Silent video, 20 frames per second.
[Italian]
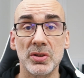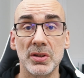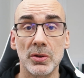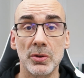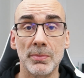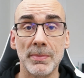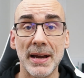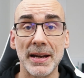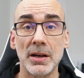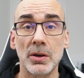se
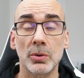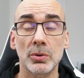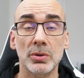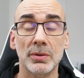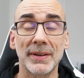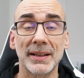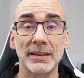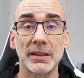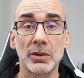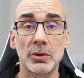domani lo
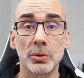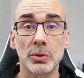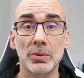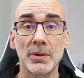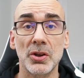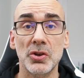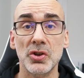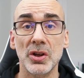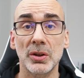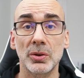trovate
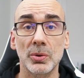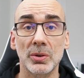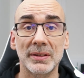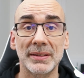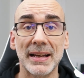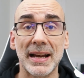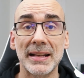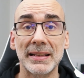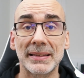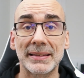intorno ai
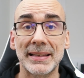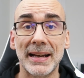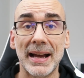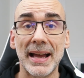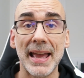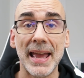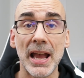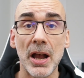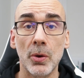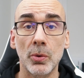
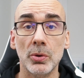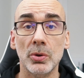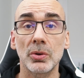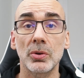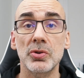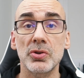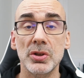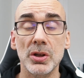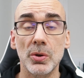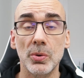180
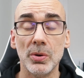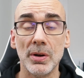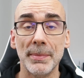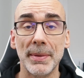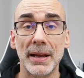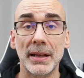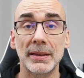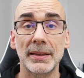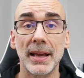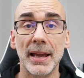euro
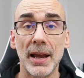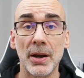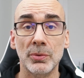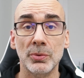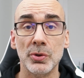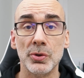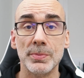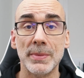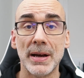sicuramente è uno